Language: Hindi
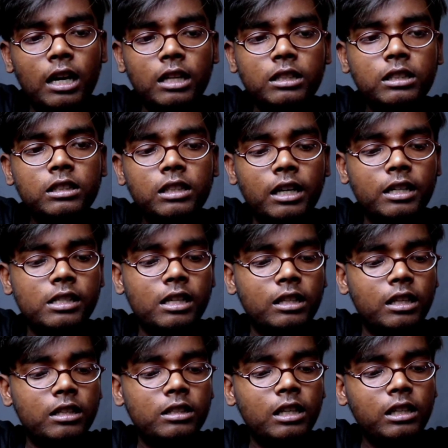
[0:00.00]
सारा चीज़
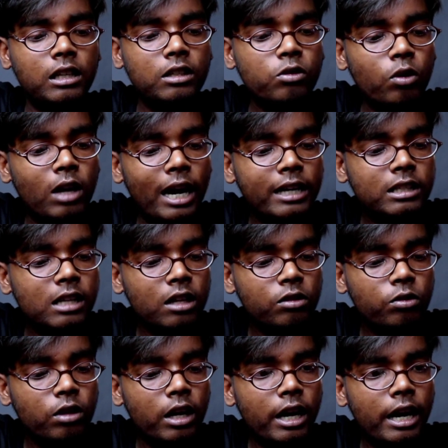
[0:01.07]
कर सकते हैं चलिए इसको
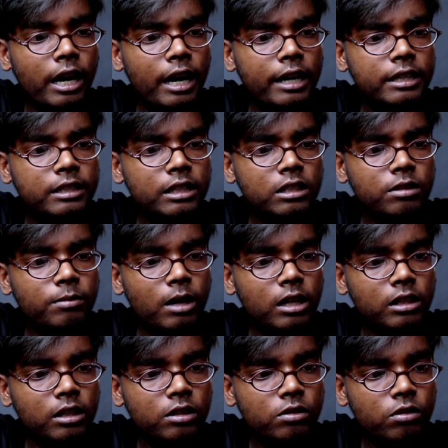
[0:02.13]
लाइट्स का थोड़ा
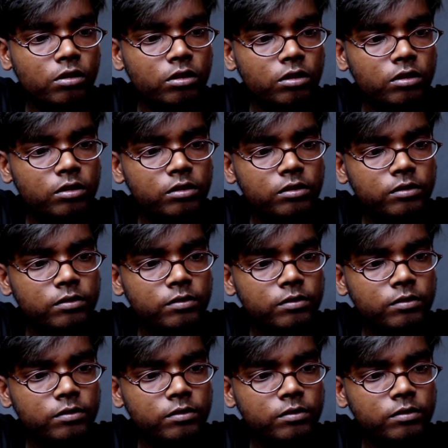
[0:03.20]
एडजस्ट मारते हैं इसको